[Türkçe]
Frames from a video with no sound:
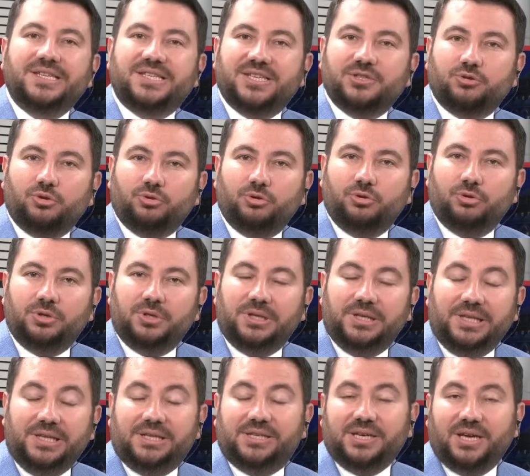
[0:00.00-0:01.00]
yeni sezonunun
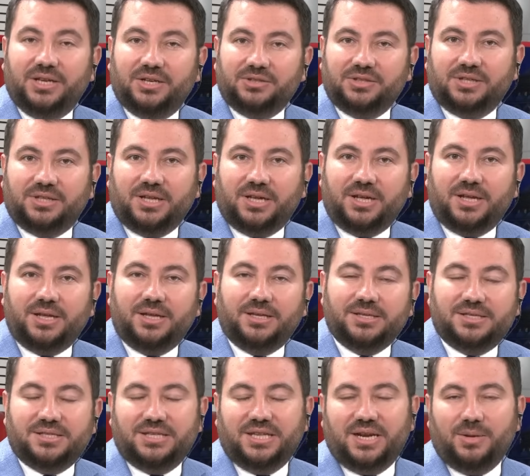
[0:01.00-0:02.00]
ilk yayınında da
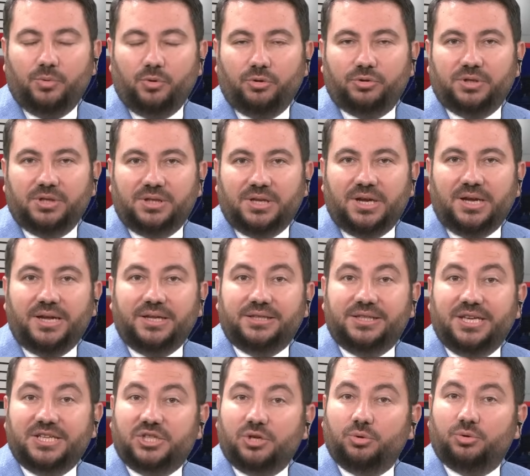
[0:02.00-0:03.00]
sizlere bu noktada
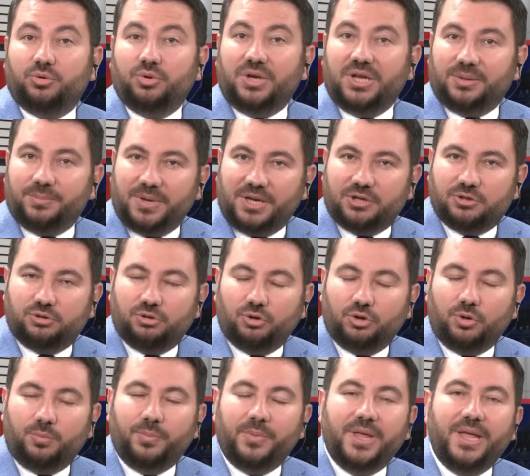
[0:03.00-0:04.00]
teşekkür etmek
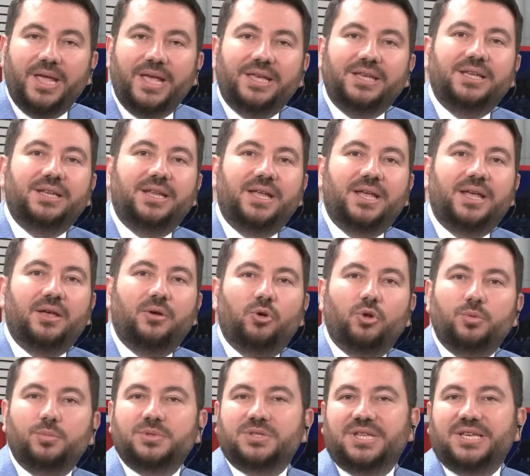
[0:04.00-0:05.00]
istiyorum. Yine
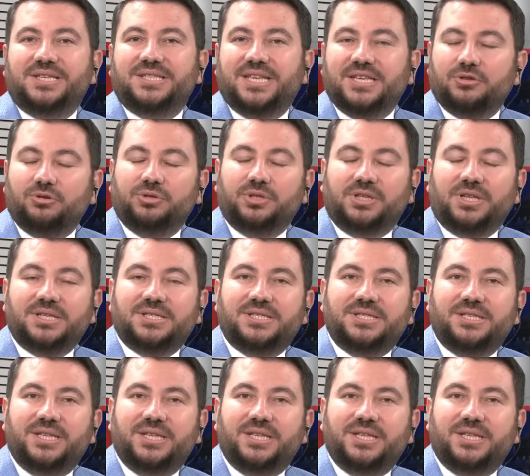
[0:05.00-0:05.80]
önümüzdeki sezonda da